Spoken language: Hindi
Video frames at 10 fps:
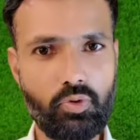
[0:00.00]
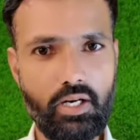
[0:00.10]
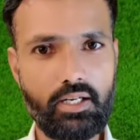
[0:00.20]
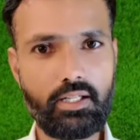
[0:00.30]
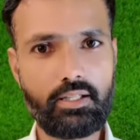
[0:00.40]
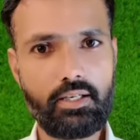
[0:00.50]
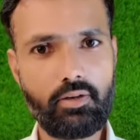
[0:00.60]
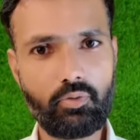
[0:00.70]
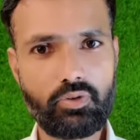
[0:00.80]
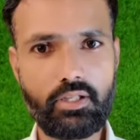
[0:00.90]
बुरा खेलते
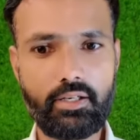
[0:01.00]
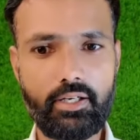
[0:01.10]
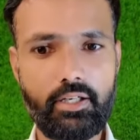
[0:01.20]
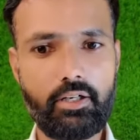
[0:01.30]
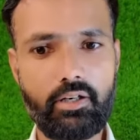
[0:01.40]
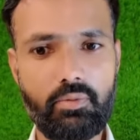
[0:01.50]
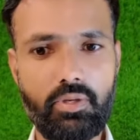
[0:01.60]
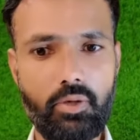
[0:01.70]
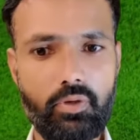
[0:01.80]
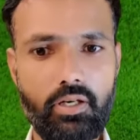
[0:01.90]
हैं उसका क्रेडिट
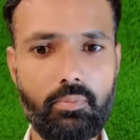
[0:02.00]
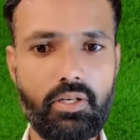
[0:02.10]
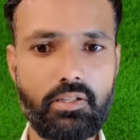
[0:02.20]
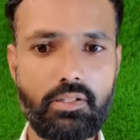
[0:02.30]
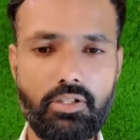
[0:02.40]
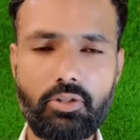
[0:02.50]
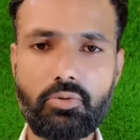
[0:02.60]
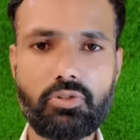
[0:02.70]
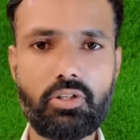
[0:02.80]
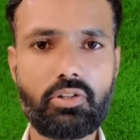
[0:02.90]
ड्रीम इलेवन कम कर देती है
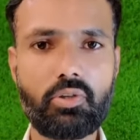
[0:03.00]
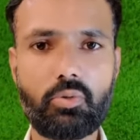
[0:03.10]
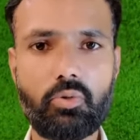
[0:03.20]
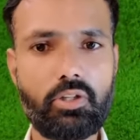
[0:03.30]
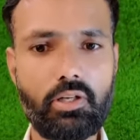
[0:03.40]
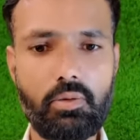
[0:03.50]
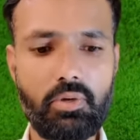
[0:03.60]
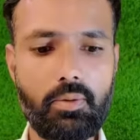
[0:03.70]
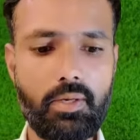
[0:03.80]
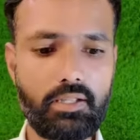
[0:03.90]
तो इसके अंदर तो कोई इतनी
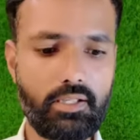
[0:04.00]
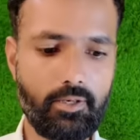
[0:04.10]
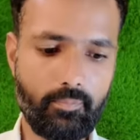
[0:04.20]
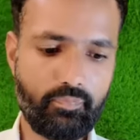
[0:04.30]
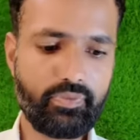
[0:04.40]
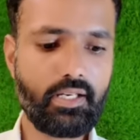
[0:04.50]
बड़ी बात नहीं है